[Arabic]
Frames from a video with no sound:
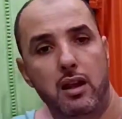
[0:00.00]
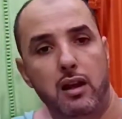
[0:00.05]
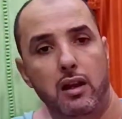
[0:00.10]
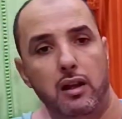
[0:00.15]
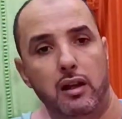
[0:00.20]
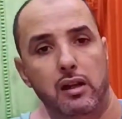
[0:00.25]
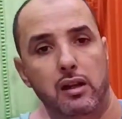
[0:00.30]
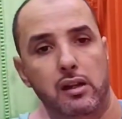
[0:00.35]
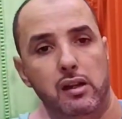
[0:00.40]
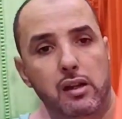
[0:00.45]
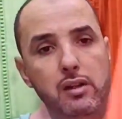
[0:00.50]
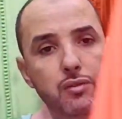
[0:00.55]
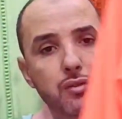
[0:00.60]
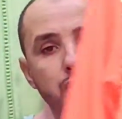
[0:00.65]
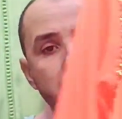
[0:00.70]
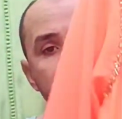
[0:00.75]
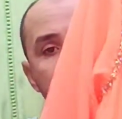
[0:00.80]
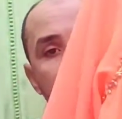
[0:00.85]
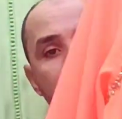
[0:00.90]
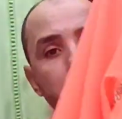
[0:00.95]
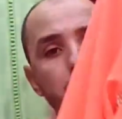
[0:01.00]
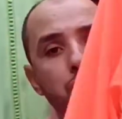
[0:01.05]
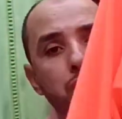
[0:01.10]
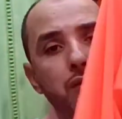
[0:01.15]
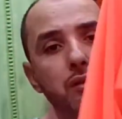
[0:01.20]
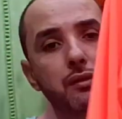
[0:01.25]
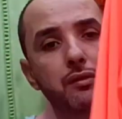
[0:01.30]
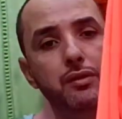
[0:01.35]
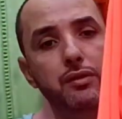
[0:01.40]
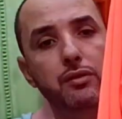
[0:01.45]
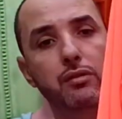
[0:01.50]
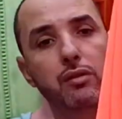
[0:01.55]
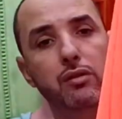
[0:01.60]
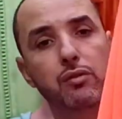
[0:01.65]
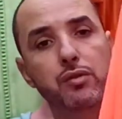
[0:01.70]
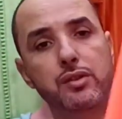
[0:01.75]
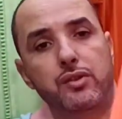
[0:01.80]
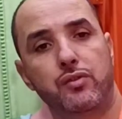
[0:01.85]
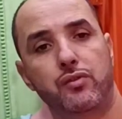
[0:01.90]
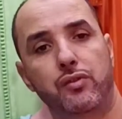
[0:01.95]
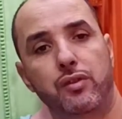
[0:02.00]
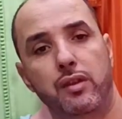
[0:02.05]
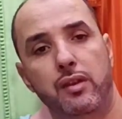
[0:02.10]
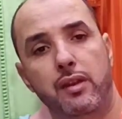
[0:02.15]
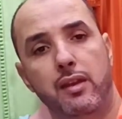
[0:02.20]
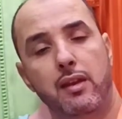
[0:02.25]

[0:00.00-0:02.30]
اللي غنخليو الرقم ديالو في صندوق الوصف